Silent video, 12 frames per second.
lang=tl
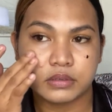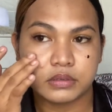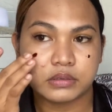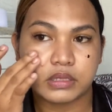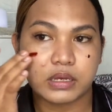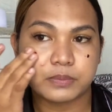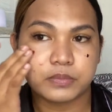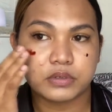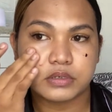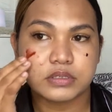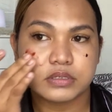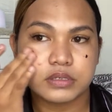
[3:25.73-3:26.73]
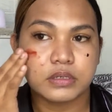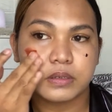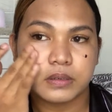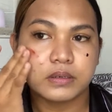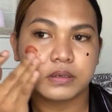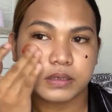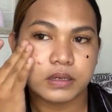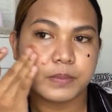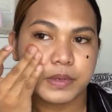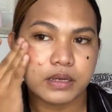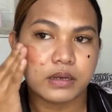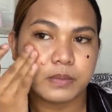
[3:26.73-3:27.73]
Tapos,
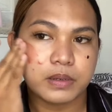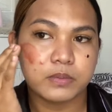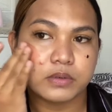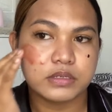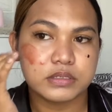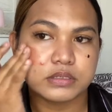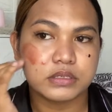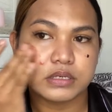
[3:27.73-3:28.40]
kamay-kamay mo sis.